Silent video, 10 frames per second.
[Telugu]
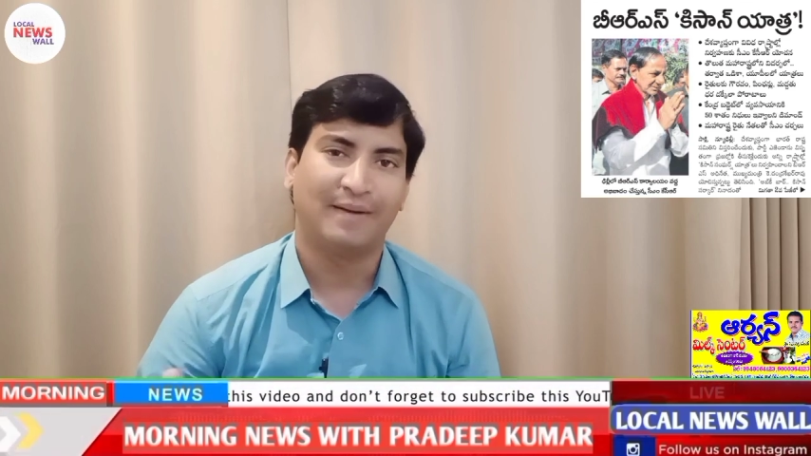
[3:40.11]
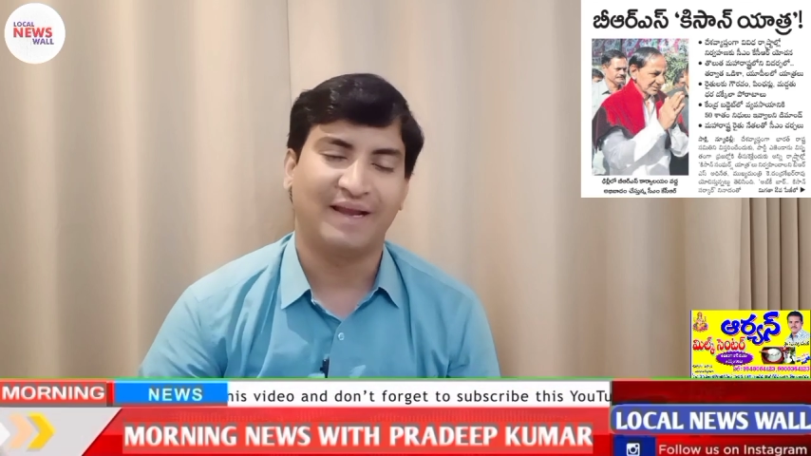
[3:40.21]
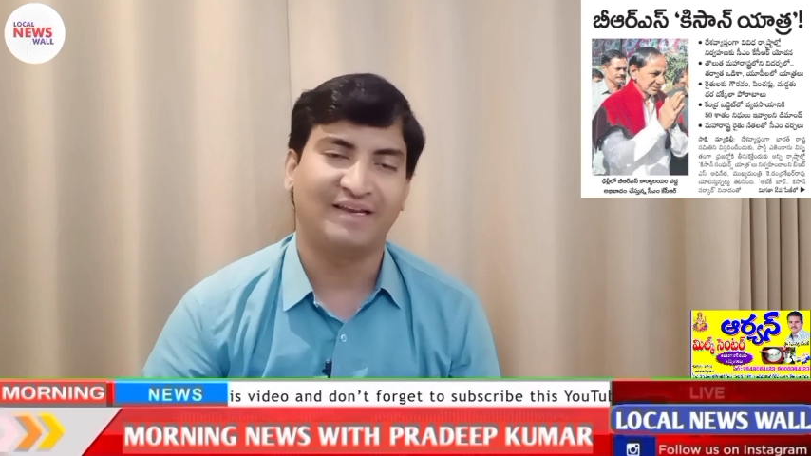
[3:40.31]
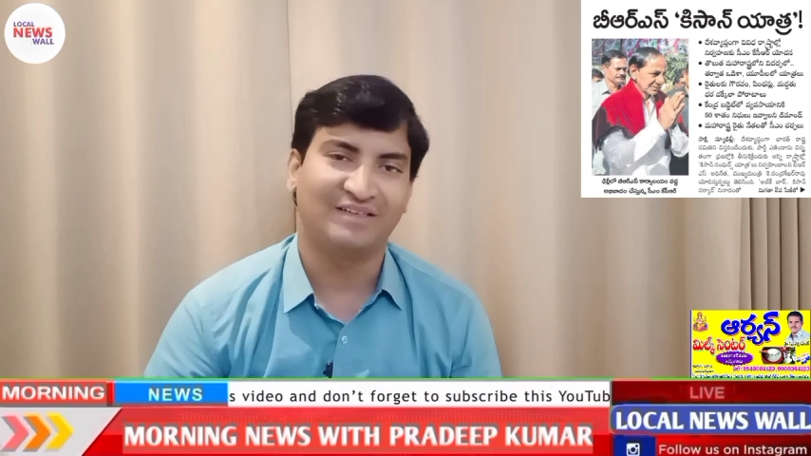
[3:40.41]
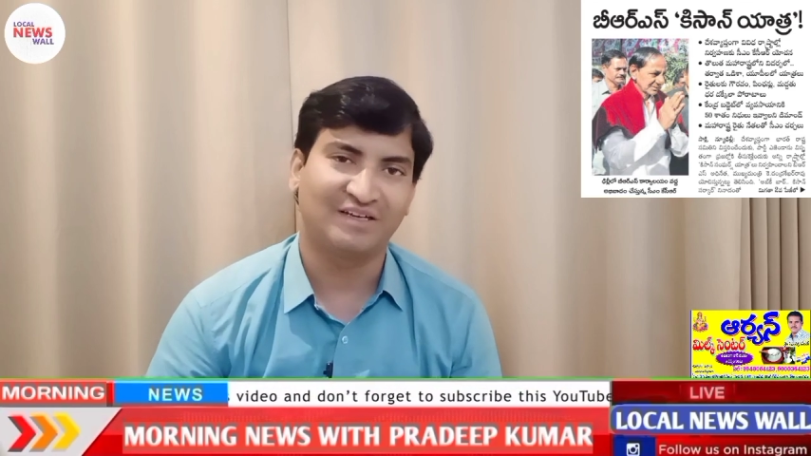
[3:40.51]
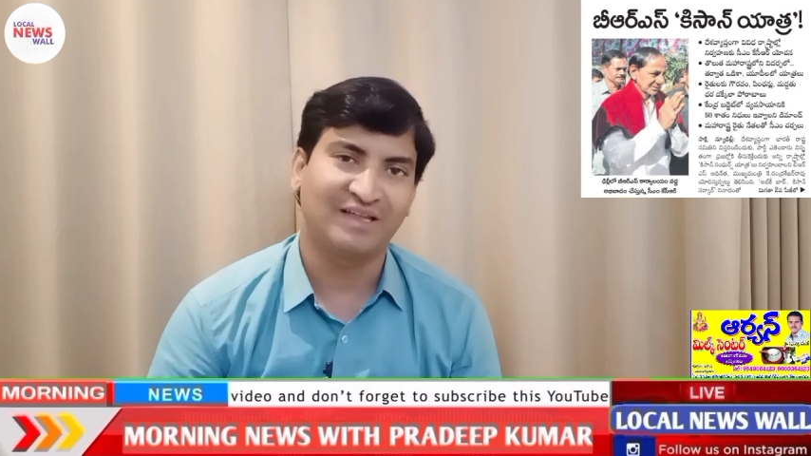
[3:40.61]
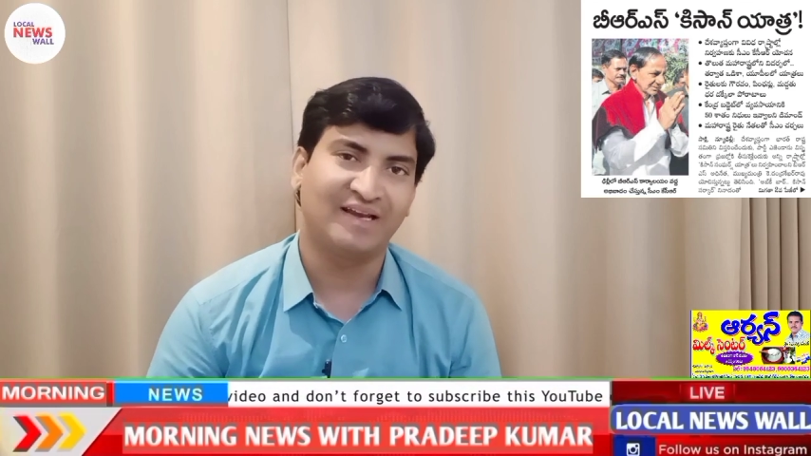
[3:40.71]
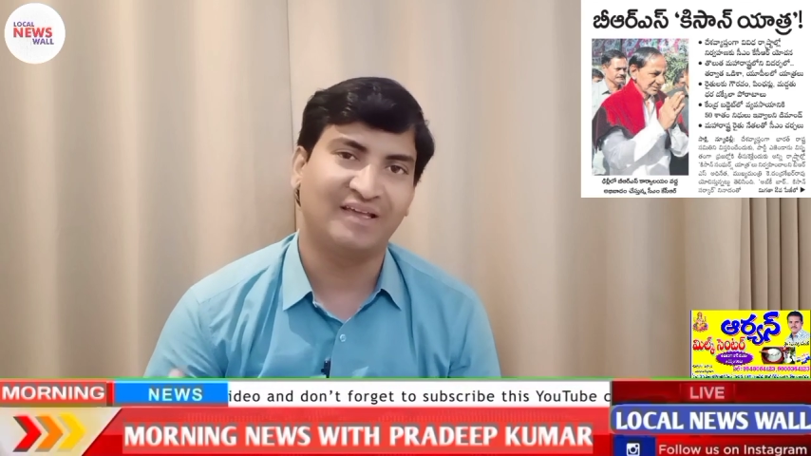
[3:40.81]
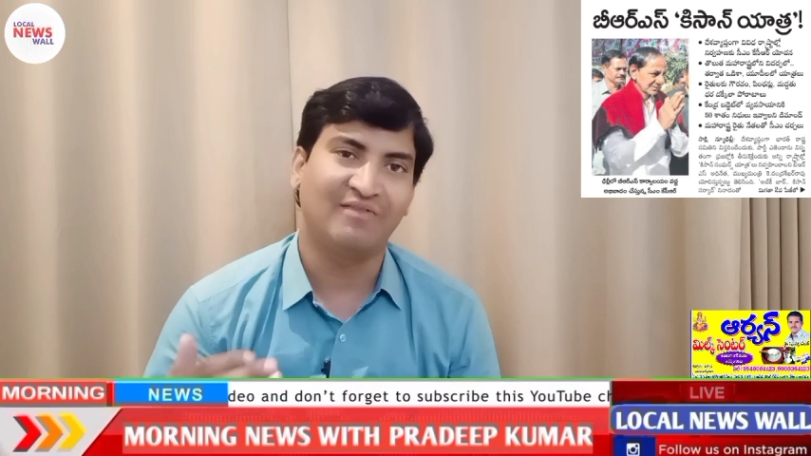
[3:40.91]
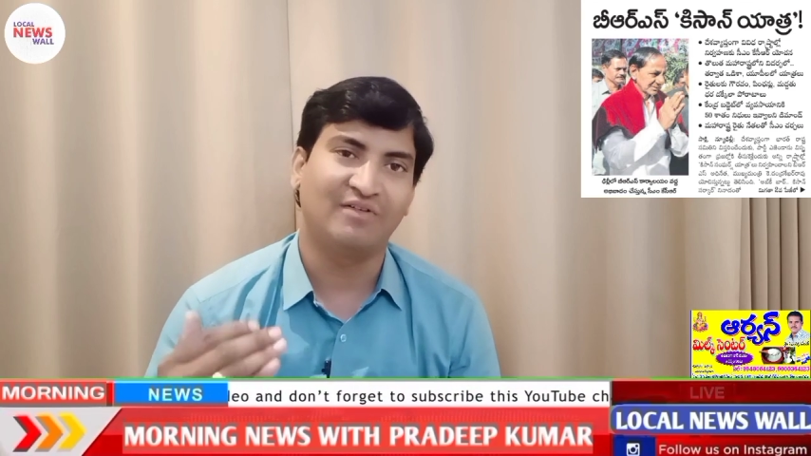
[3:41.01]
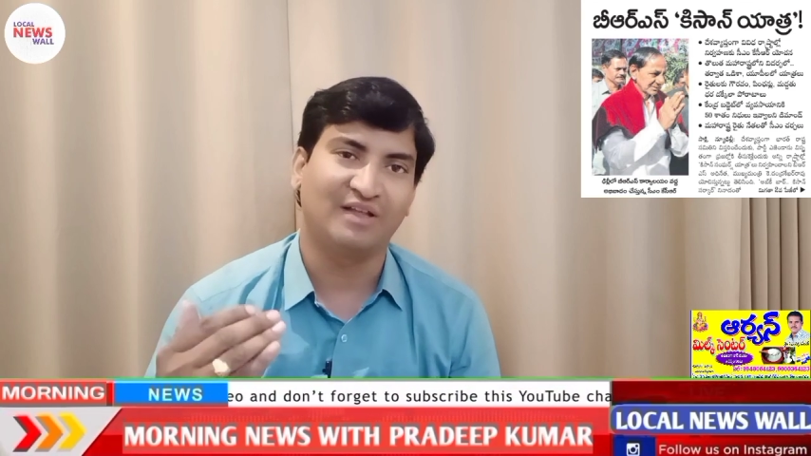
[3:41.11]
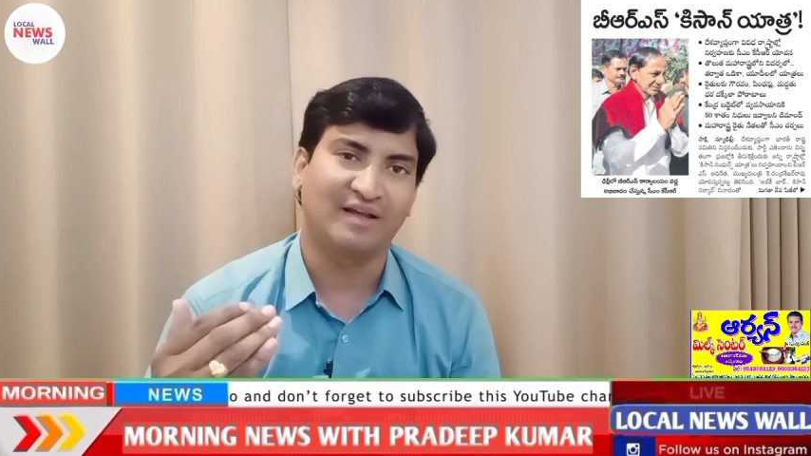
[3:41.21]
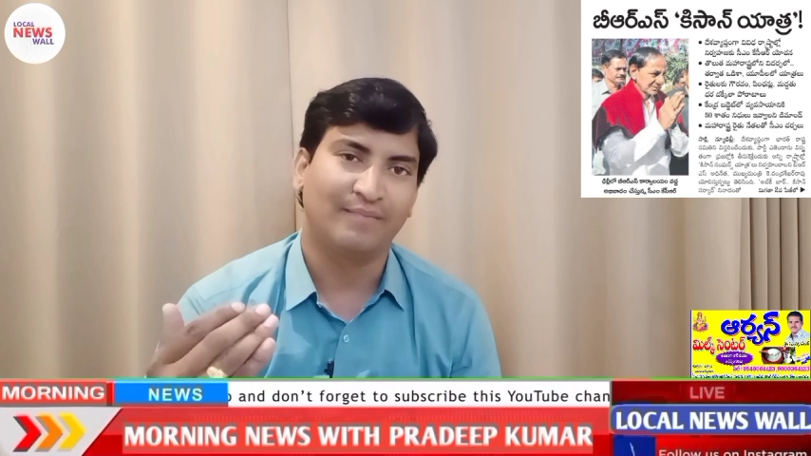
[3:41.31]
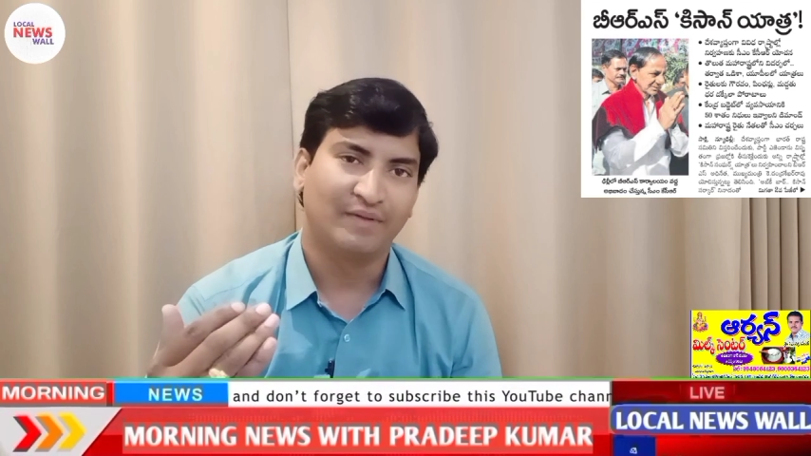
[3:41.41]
ప్లాన్ చేస్తారు దానికి వివిధ